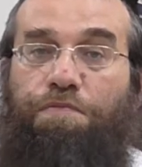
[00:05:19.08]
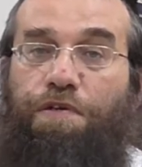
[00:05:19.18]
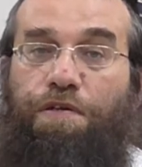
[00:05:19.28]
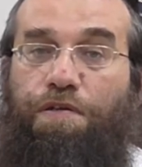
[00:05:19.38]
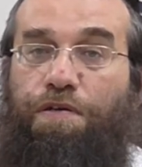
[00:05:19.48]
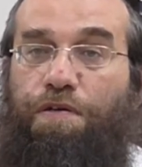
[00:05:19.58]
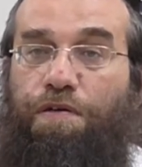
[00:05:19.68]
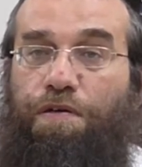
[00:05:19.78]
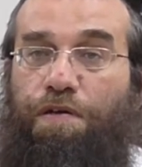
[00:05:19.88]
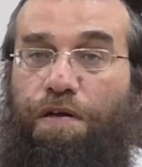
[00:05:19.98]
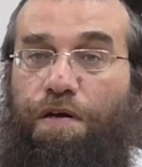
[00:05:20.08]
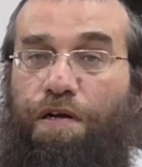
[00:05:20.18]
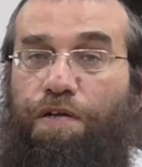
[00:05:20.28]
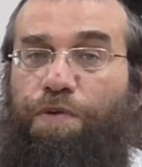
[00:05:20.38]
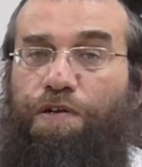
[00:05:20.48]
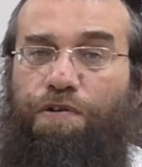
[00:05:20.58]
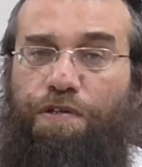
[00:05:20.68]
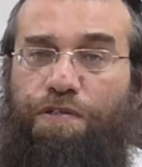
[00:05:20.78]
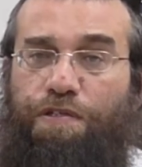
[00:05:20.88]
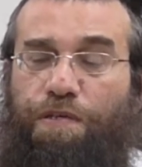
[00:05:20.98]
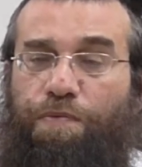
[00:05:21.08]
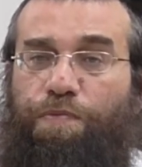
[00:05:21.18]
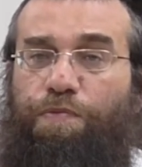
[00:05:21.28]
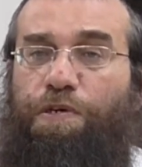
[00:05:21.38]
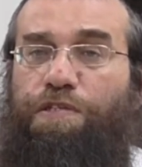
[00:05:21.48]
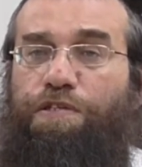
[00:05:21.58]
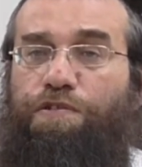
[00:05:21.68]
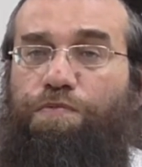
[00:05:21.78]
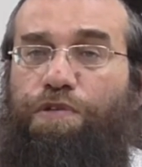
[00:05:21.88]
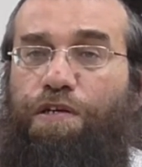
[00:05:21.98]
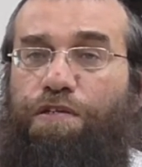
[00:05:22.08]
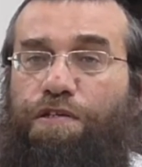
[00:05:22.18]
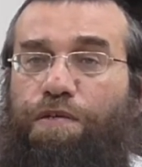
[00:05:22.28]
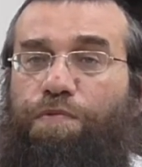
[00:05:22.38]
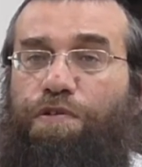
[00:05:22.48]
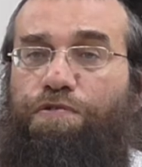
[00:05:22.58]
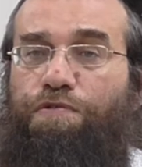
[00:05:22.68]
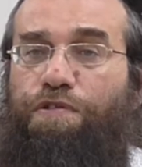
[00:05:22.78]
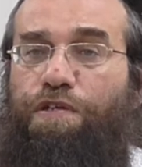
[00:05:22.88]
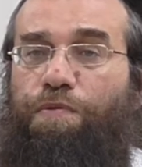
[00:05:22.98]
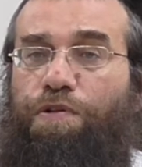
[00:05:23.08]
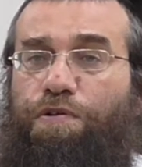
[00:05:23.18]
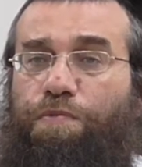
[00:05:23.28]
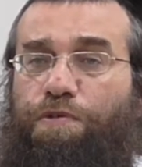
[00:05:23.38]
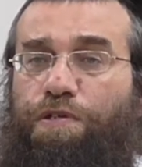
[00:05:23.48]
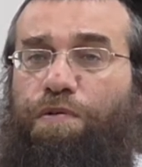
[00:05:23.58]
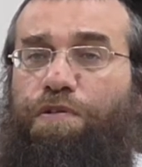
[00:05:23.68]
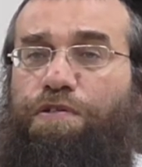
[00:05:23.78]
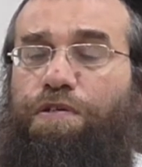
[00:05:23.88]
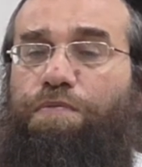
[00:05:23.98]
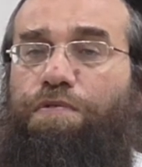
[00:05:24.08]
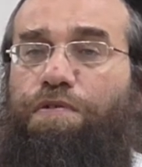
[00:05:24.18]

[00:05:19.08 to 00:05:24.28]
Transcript: Нет. А в махлогис это самое имя Майса Ришин Мутарда заримал, Алсура Зарим, Аллаху Мускава Зарим.